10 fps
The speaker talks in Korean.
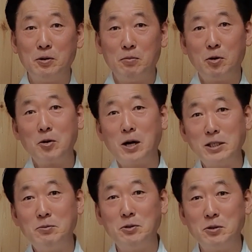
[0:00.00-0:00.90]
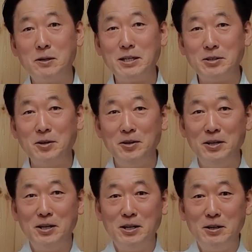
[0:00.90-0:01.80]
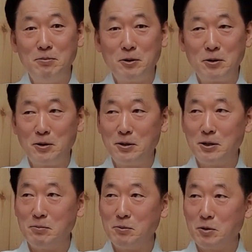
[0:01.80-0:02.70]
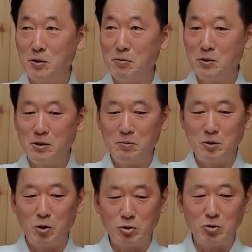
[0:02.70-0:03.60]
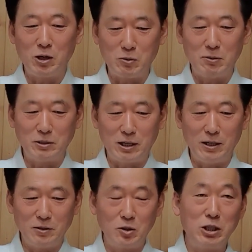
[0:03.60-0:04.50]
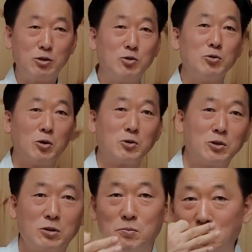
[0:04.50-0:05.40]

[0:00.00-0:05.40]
목욕하십시오, 그 말이죠. 목욕물을, 육수라고 합시다. 그 식수 육수를